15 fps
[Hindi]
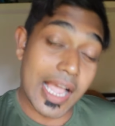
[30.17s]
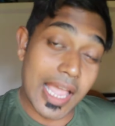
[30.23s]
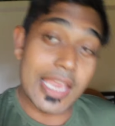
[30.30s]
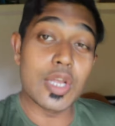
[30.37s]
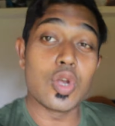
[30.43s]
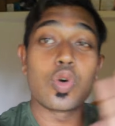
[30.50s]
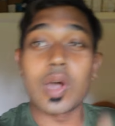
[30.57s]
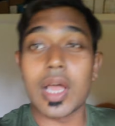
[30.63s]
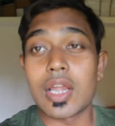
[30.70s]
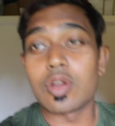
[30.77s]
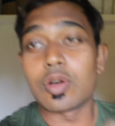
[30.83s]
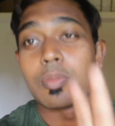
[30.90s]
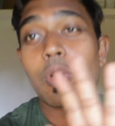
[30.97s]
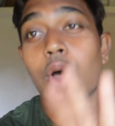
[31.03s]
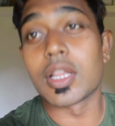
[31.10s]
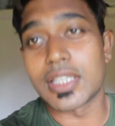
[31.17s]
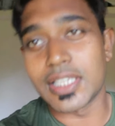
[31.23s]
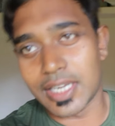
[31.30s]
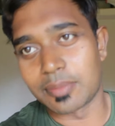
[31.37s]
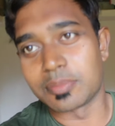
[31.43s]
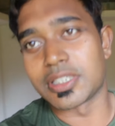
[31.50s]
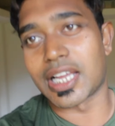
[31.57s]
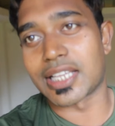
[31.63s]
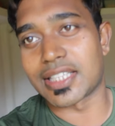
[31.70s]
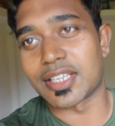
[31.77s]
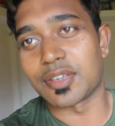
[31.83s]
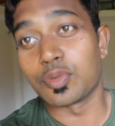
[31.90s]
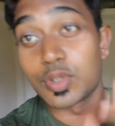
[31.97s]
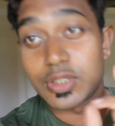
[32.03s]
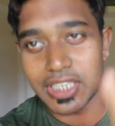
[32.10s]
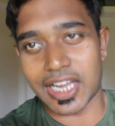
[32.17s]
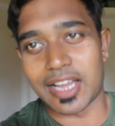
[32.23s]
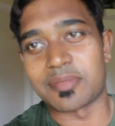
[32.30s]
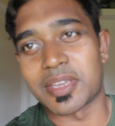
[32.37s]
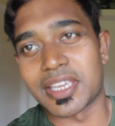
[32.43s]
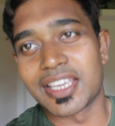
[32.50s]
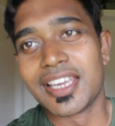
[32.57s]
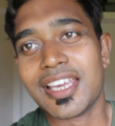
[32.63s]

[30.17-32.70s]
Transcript: का ही लोकल लोग बहुत ही कम जाते हैं वो जगह में